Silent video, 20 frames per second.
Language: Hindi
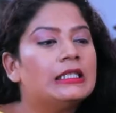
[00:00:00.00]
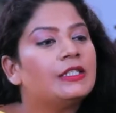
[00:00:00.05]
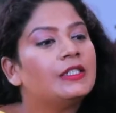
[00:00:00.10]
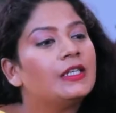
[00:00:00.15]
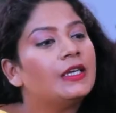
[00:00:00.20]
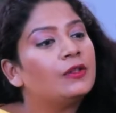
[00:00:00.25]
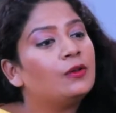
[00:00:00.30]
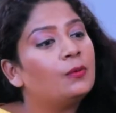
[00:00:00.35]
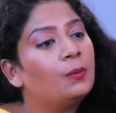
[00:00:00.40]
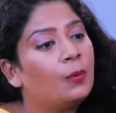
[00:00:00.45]

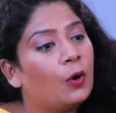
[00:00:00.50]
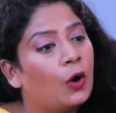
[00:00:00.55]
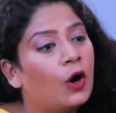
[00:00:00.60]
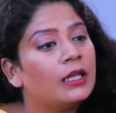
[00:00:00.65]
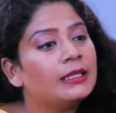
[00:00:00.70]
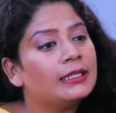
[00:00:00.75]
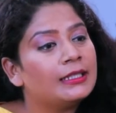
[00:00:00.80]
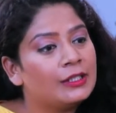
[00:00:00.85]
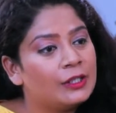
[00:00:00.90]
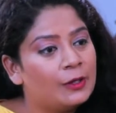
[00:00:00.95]
जी ये तो
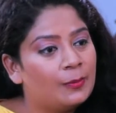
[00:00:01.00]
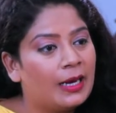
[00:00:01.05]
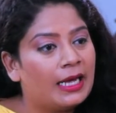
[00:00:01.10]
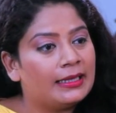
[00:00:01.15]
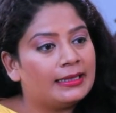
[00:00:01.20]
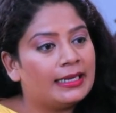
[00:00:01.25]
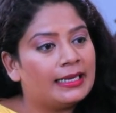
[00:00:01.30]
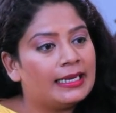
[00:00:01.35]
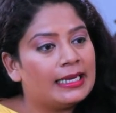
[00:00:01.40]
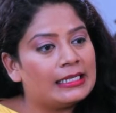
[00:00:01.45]
बहुत अच्छी
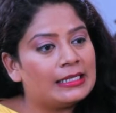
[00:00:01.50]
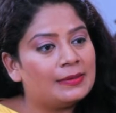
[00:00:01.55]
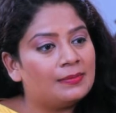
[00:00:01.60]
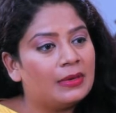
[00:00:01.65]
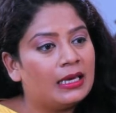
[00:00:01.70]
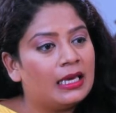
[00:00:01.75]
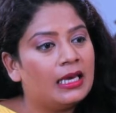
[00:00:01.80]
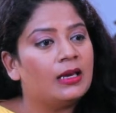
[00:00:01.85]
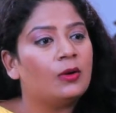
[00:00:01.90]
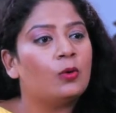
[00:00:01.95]
बात है कि
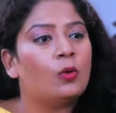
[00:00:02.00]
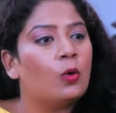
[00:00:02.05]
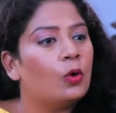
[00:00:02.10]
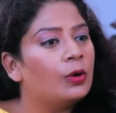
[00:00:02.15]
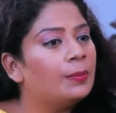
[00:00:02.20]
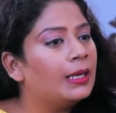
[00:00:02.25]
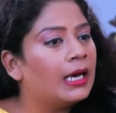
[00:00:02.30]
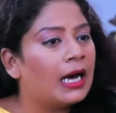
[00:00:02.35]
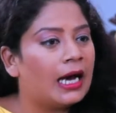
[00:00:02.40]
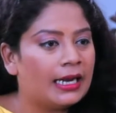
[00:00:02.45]
इसमें
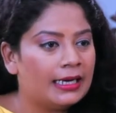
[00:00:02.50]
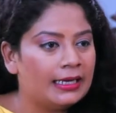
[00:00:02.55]
कोई भी